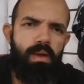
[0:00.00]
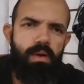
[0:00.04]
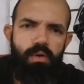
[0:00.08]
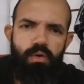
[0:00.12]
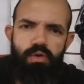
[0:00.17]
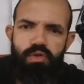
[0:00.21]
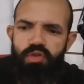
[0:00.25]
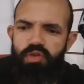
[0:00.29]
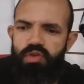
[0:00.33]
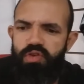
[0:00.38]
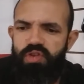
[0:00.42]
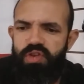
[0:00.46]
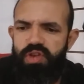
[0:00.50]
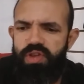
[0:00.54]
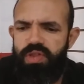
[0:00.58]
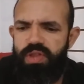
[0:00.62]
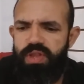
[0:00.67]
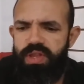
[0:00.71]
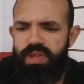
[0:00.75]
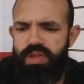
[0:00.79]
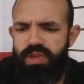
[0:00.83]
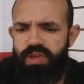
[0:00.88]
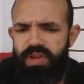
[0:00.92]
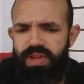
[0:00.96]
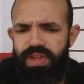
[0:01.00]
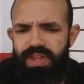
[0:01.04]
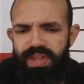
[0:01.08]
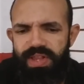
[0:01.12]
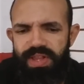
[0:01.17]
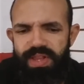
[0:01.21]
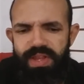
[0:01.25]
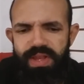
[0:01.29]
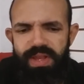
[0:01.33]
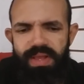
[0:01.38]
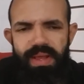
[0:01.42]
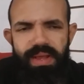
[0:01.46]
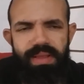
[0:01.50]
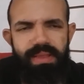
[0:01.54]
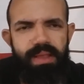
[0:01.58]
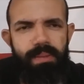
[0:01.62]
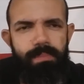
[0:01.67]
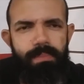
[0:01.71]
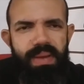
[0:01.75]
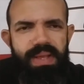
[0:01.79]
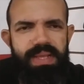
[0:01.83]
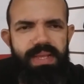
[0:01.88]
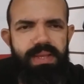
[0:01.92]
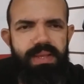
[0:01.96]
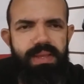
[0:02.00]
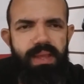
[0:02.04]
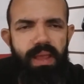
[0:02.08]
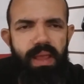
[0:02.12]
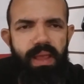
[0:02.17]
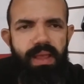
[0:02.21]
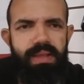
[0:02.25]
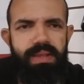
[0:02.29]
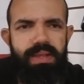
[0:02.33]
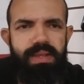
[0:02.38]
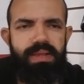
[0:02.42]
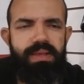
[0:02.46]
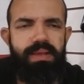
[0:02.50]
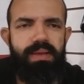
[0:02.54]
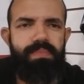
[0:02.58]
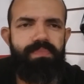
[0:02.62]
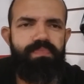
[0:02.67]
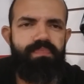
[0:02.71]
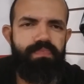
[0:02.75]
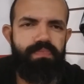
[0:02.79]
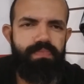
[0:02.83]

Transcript: O jiu-jitsu te ensina a ter paciência,